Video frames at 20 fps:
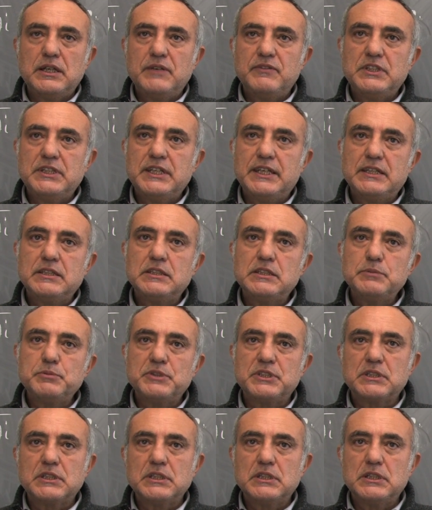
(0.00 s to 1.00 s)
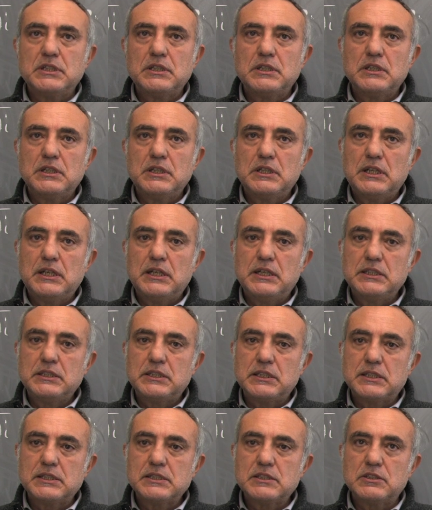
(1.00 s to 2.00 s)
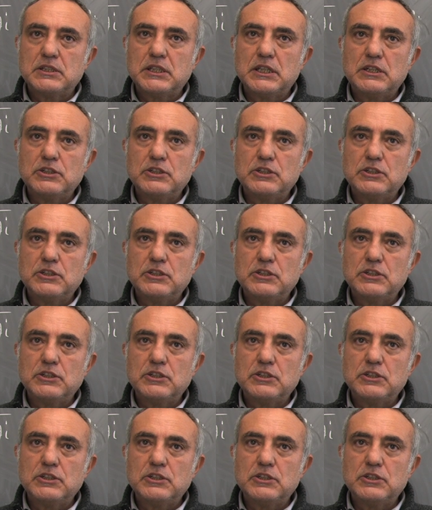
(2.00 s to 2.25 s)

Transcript: evidenti perché l'interazione